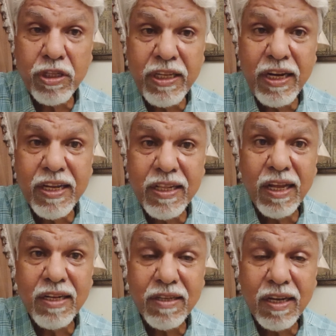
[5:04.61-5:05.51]
थी लेकिन
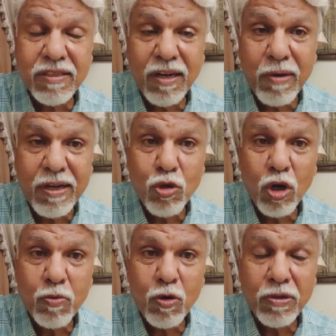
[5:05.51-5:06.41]
असल बात जो
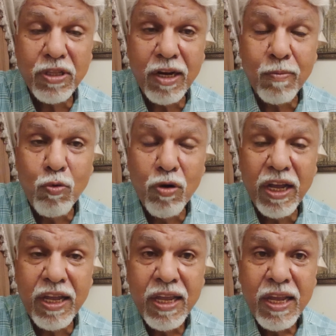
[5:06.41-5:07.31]
आपको बताना भूल गए